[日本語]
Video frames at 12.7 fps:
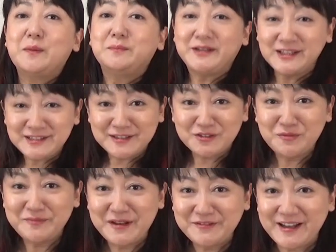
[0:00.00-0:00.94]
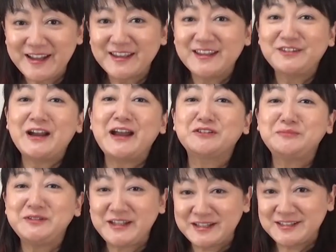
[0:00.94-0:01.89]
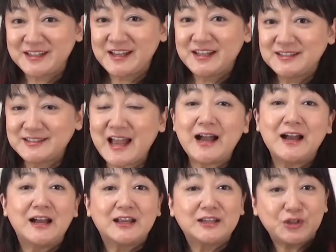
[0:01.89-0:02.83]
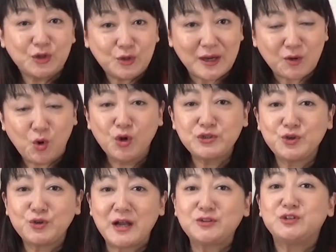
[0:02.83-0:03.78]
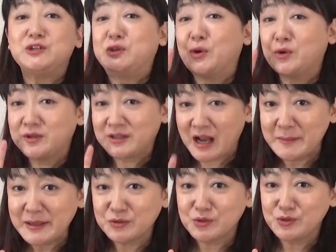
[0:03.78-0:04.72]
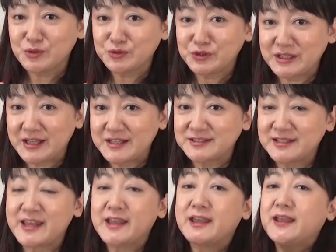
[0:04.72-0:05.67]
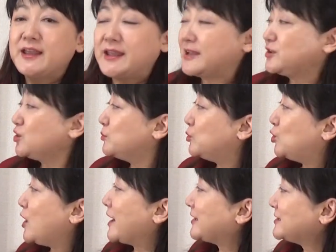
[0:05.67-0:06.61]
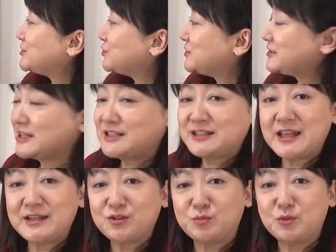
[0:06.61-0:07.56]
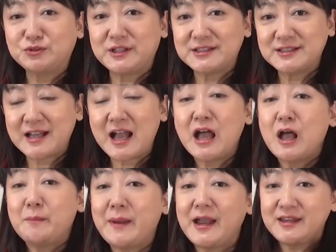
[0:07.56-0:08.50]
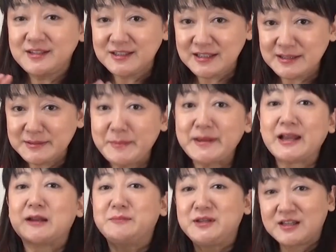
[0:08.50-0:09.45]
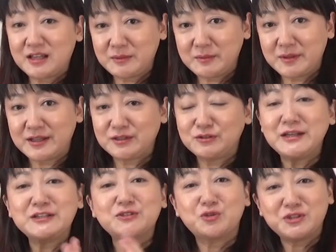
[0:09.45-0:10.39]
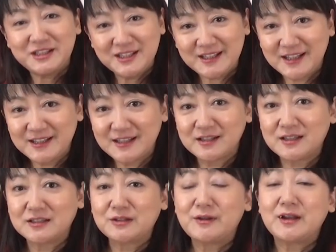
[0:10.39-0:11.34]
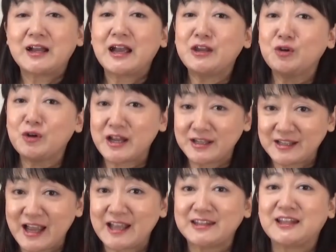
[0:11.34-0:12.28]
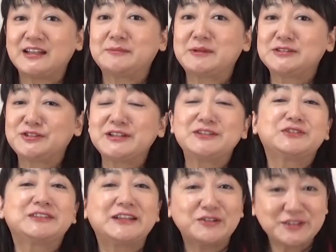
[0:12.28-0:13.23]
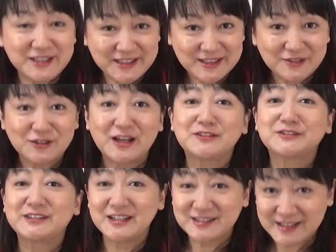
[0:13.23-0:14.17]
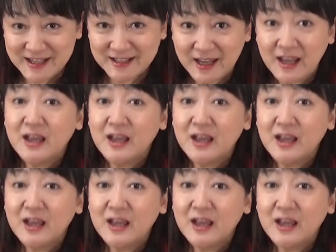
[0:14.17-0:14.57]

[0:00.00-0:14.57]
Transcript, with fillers: 皆さんこんばんは江戸晴美ですさあ今日は交渉学4日目ということでですね、えー、今日もお話をしていきたいと思うんですが、まあ、1日目から3日目まで詳しくお知りになりたい方は概要欄に貼ってありますのでそちらをぜひご覧ください